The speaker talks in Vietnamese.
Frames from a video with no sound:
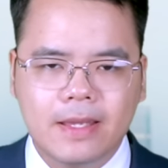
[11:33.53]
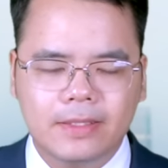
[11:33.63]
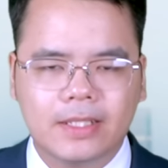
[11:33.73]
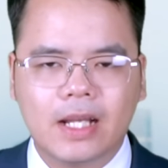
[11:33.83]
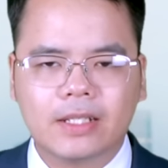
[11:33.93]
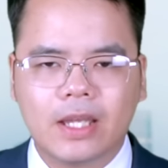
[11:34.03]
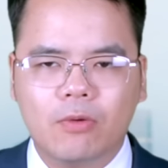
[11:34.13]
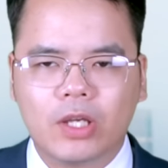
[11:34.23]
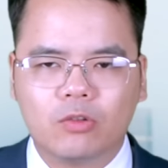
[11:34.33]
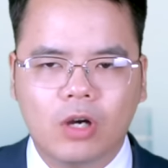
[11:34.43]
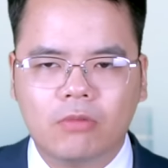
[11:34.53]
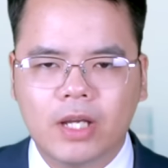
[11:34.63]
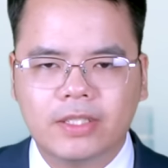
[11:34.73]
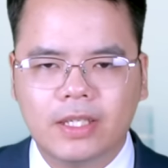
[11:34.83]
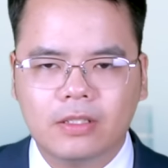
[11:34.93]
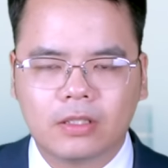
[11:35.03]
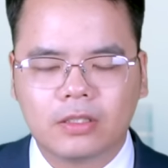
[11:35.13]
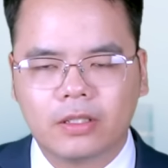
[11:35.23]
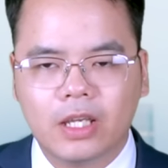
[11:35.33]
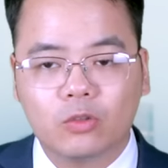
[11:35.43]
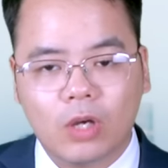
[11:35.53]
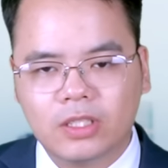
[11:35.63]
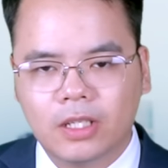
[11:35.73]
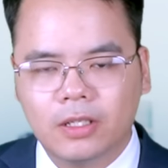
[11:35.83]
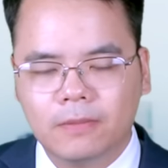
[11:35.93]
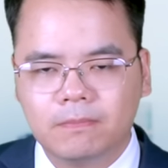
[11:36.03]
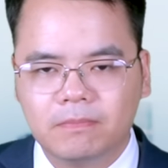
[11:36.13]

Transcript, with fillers: thì các kế hoạch của ông ấy sẽ được thực hiện toàn diện hơn,